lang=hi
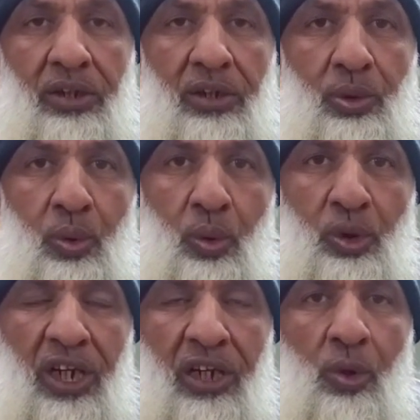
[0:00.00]
इतनी
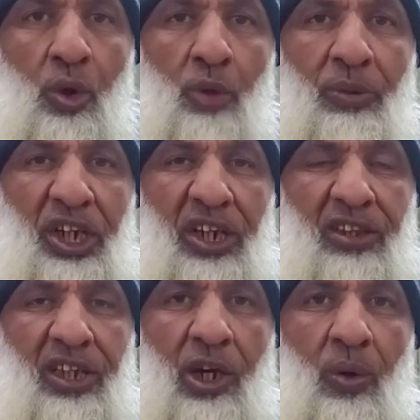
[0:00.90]
दूर से इन लोगों को मैं
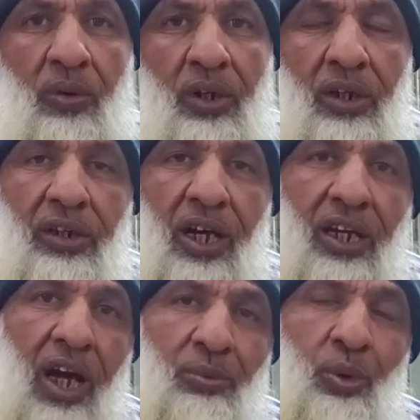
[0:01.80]
ट्रेनिंग दे रहा हूँ
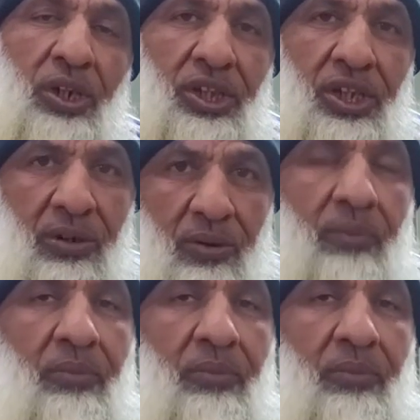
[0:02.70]
यार आप इधर